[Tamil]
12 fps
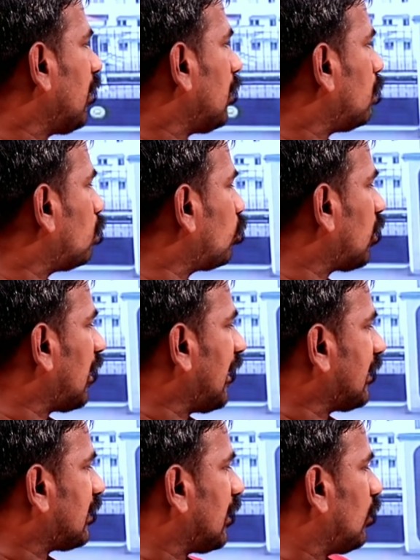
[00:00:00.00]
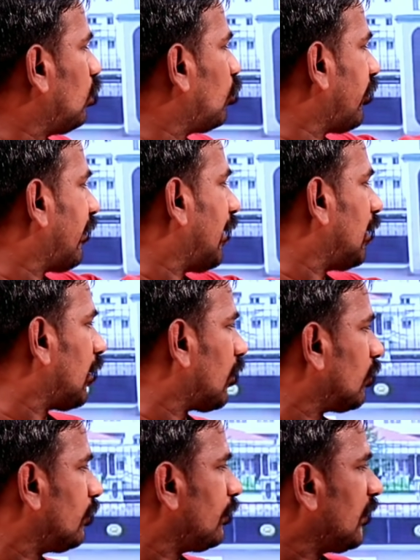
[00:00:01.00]
ஒன் முதல்நிலை தேர்வு முடிவில்
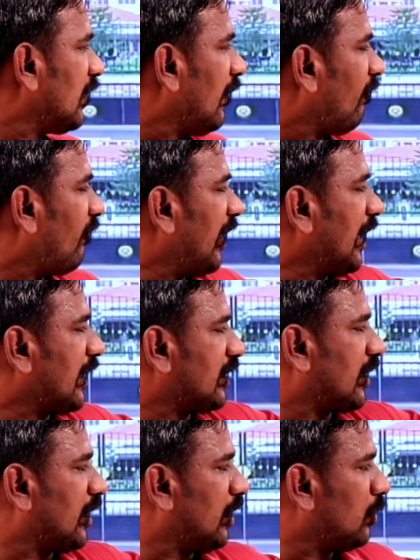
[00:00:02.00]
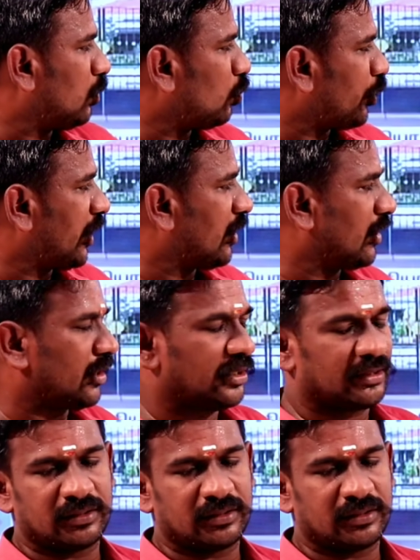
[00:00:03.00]
இருந்தும் விலக்கு தர முடியாது